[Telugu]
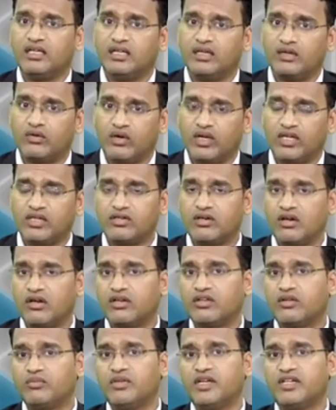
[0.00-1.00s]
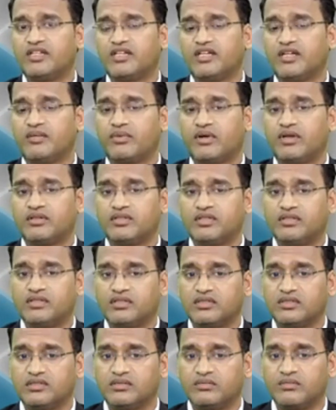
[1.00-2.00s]
ఈ కొలెస్ట్రాల్ అక్యుములేషన్ అనే ప్రాసెస్
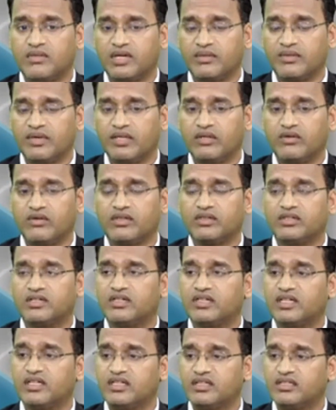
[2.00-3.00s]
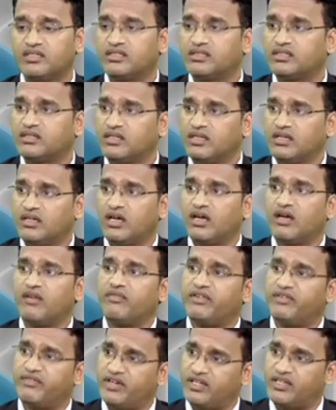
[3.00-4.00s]
మనం ఏదో ఒక థర్టీ ఇయర్స్ ఆర్
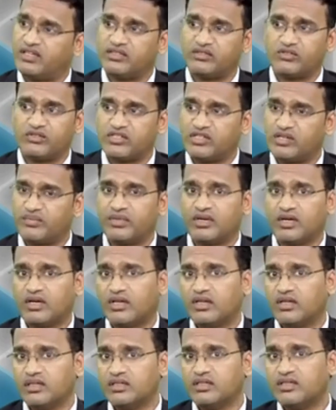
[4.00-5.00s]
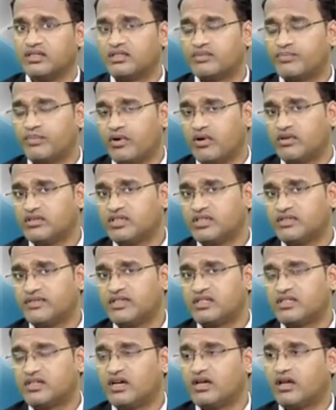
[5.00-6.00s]
ఫిఫ్టీ ఇయర్స్కి వచ్చినప్పుడు కాదు దిస్ ప్రాసెస్
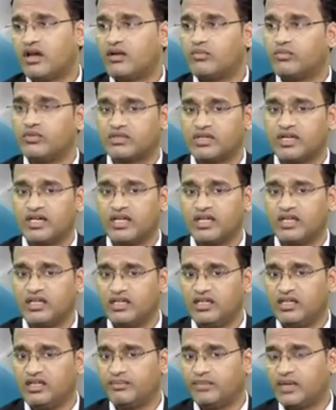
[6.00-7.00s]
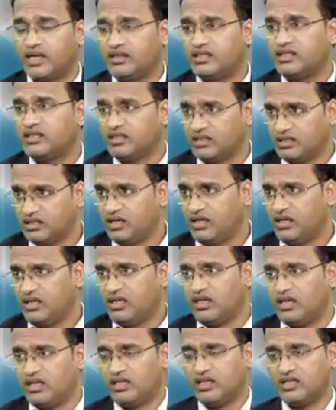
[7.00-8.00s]
విల్ స్టార్ట్ ఆల్మోస్ట్ అంటే ఈ పద్ధతి
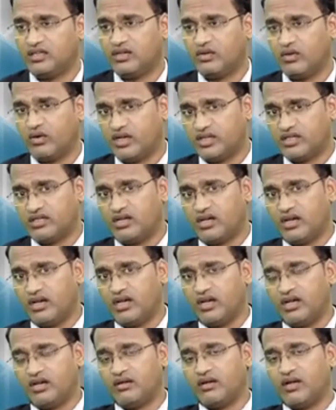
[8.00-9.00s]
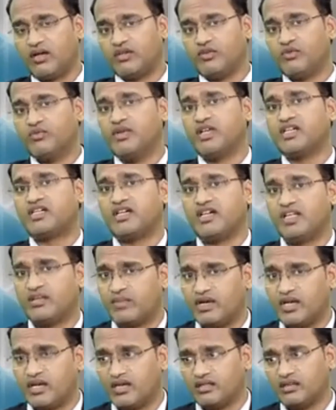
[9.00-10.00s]
ఏదైతే కొలెస్ట్రాల్ అక్యుములేషన్
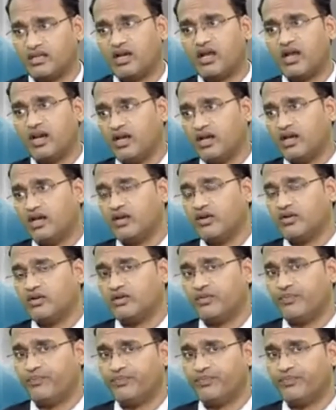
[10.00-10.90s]
అనేది మన రక్తనాళాలలో